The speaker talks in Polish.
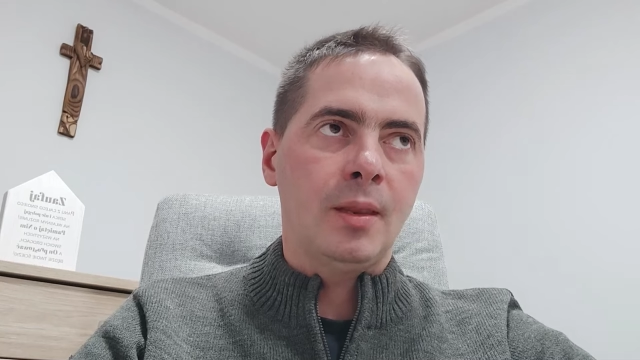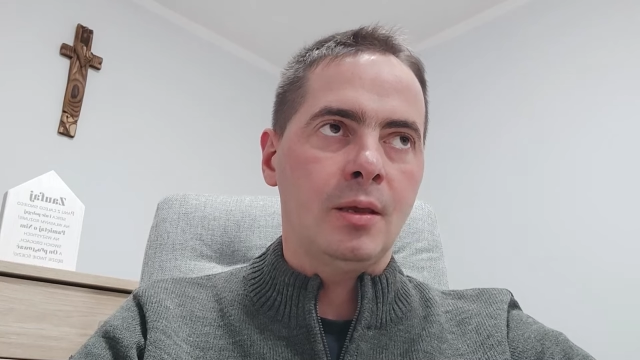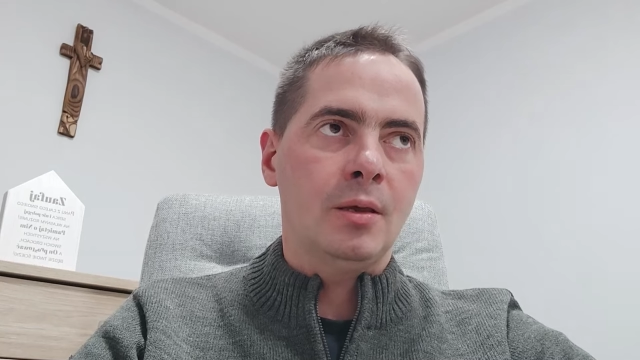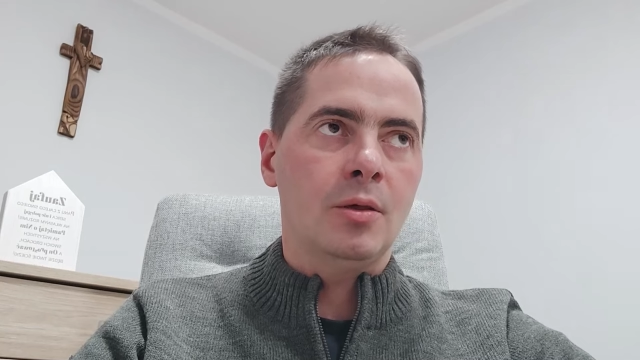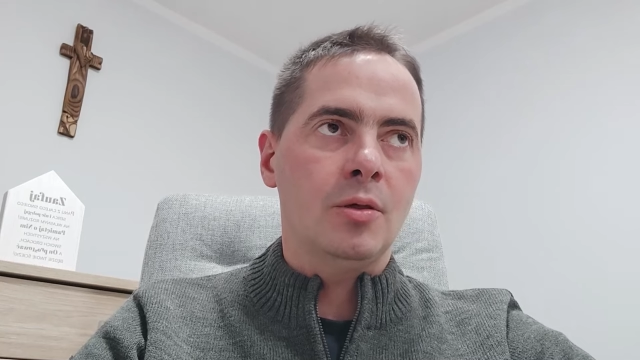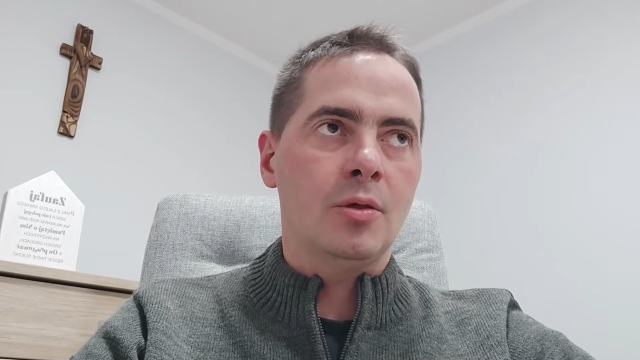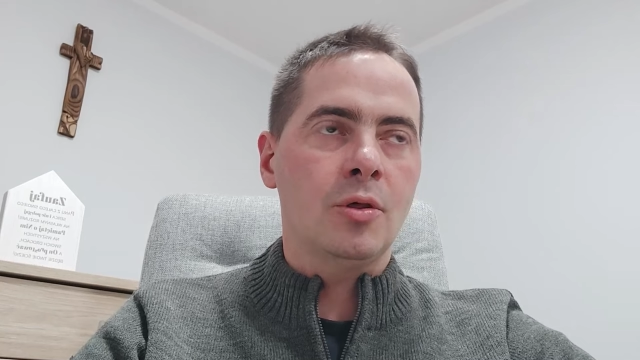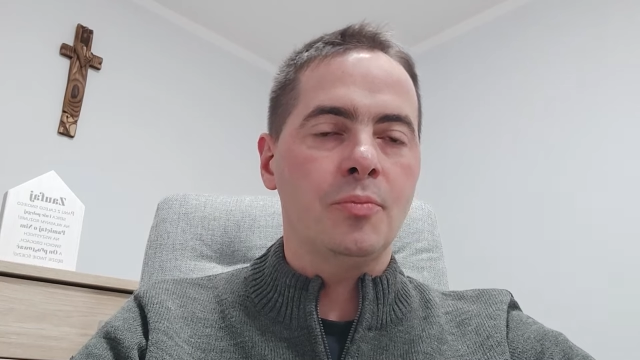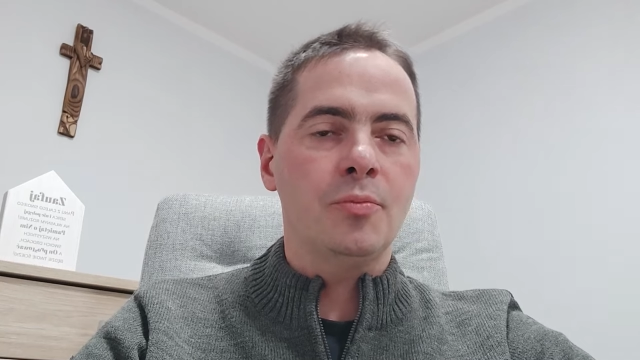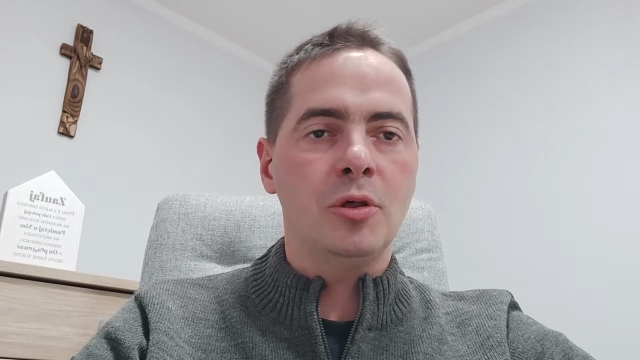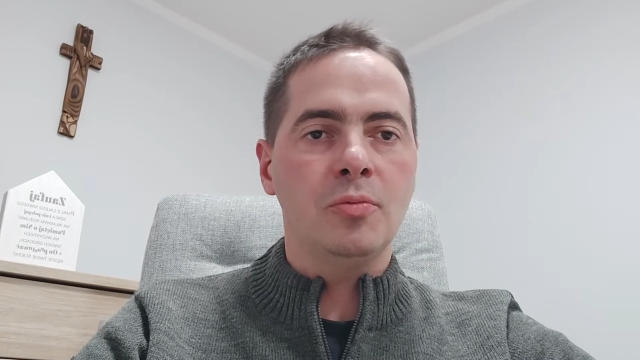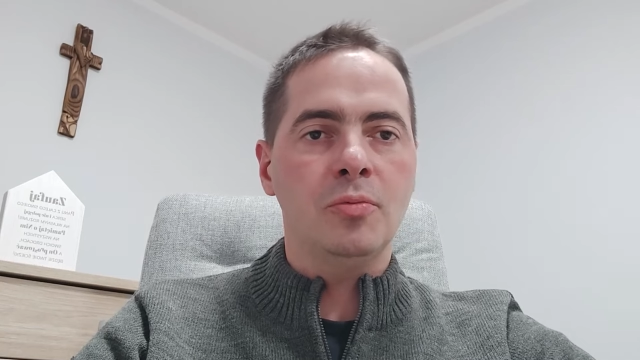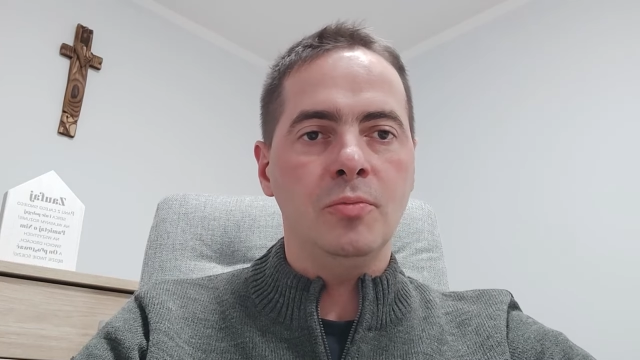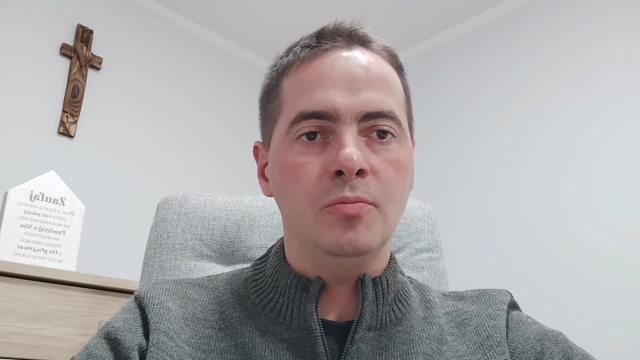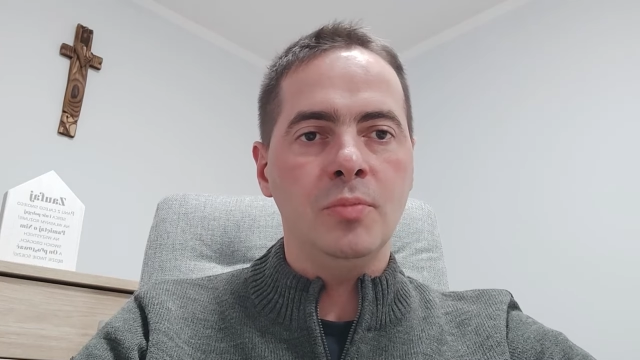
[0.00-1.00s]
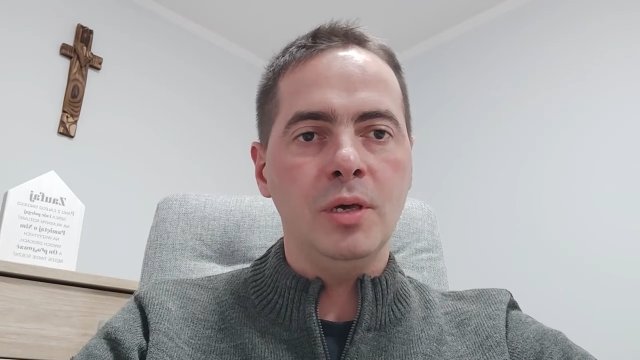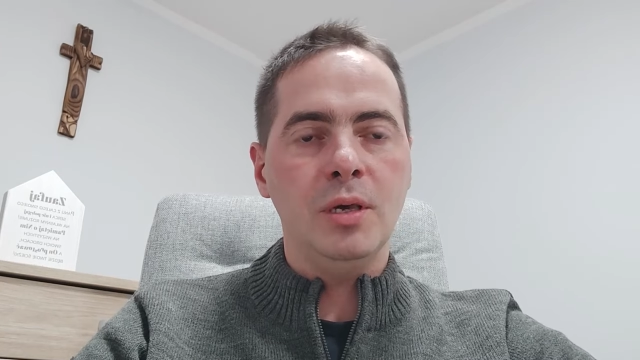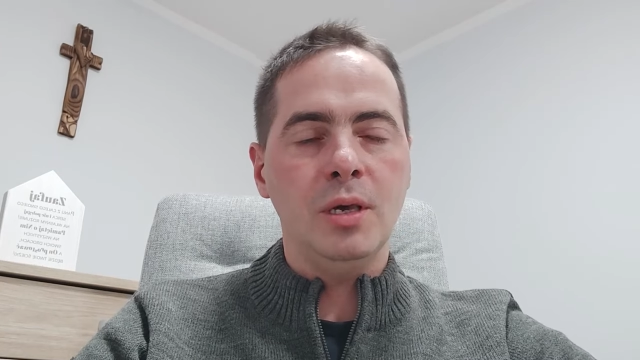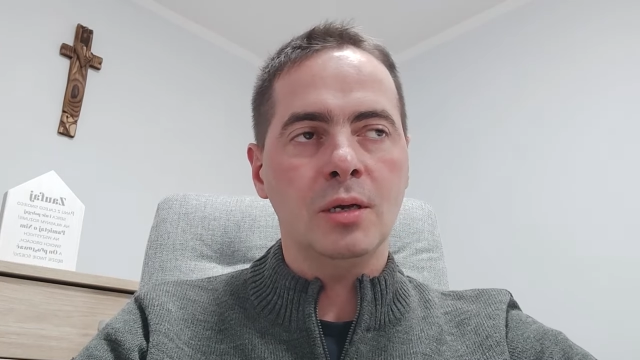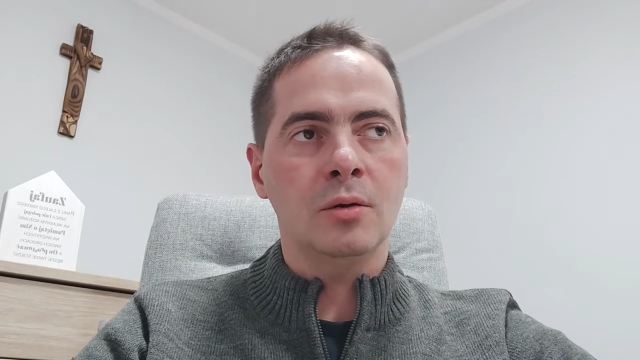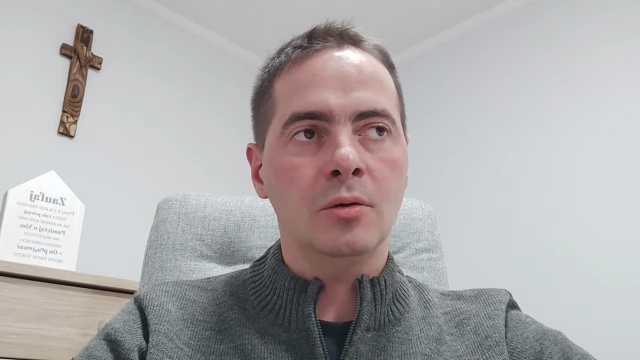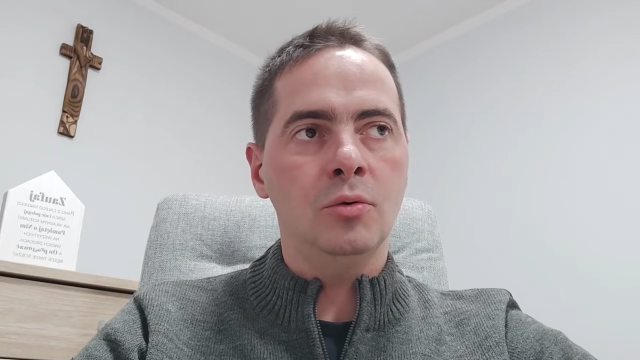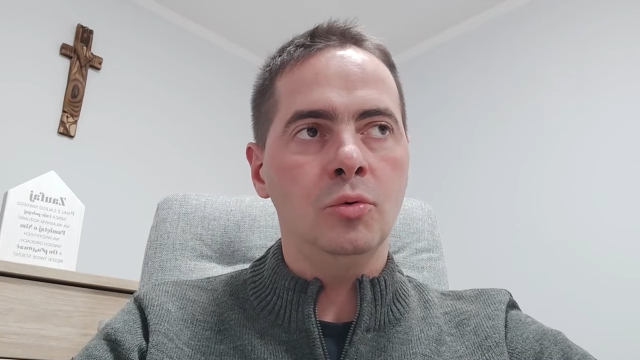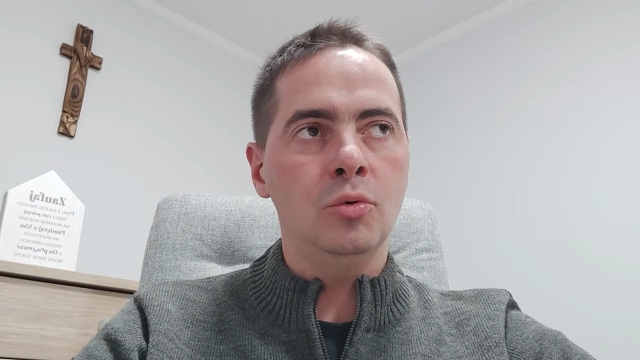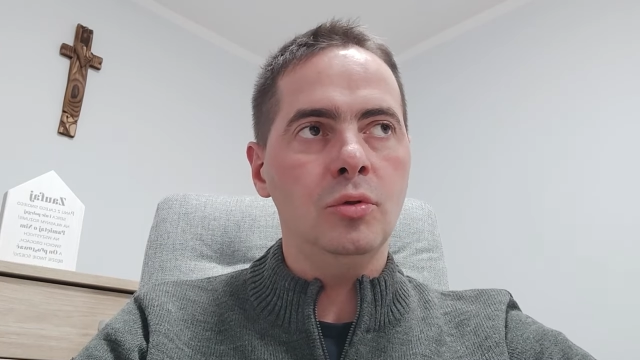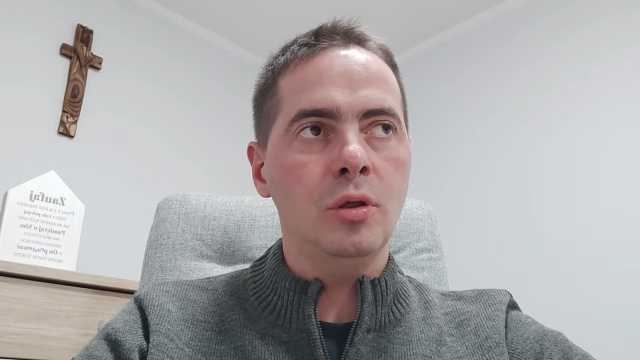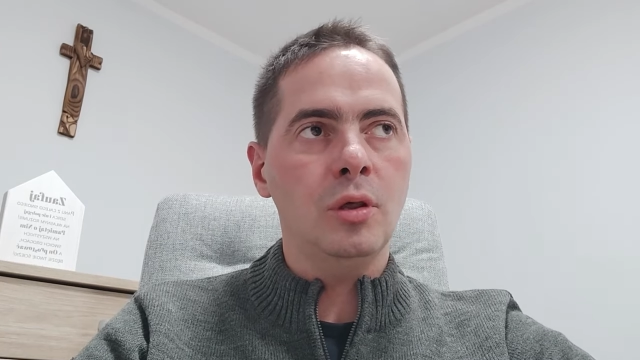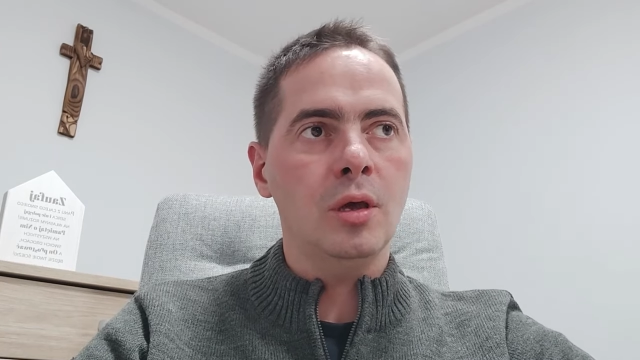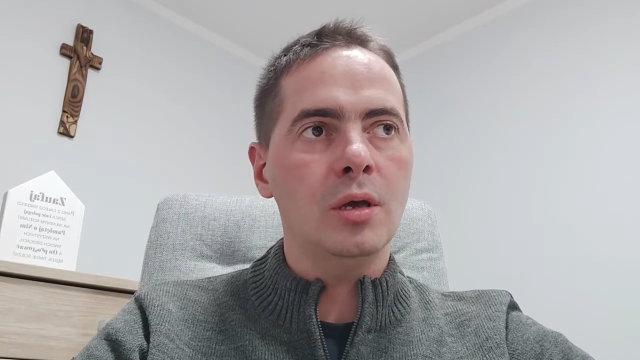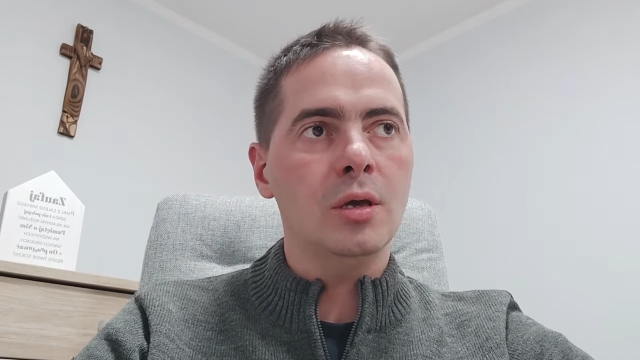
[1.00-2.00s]
e, żebyśmy my, jako
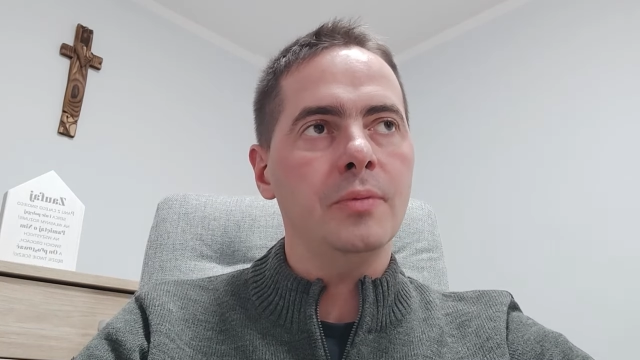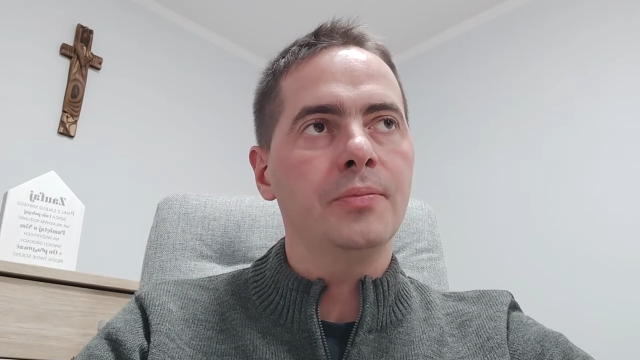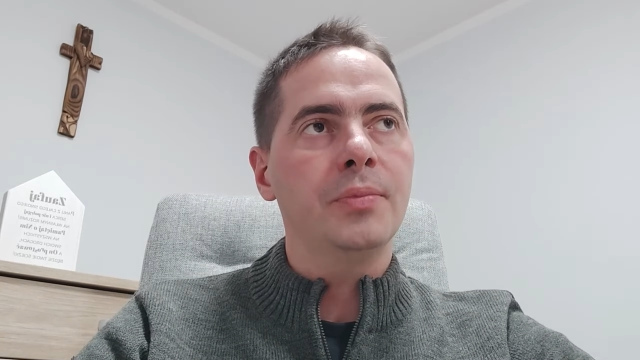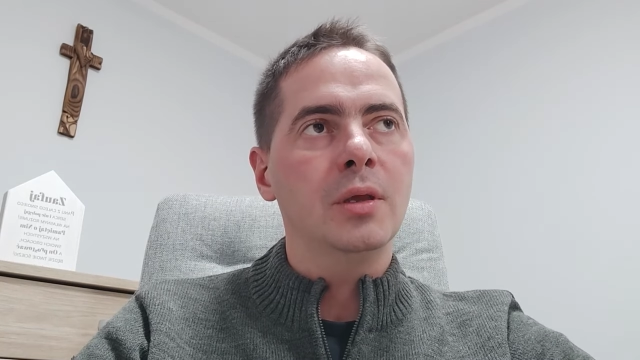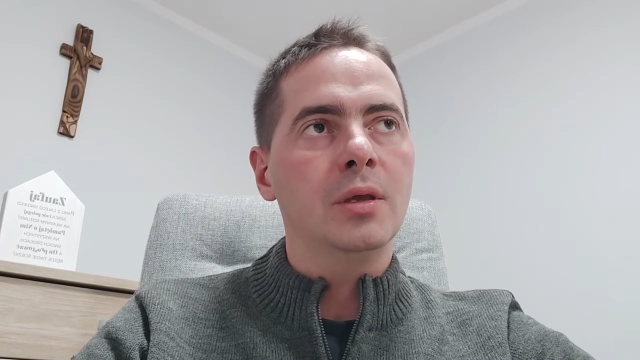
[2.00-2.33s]
ludzie,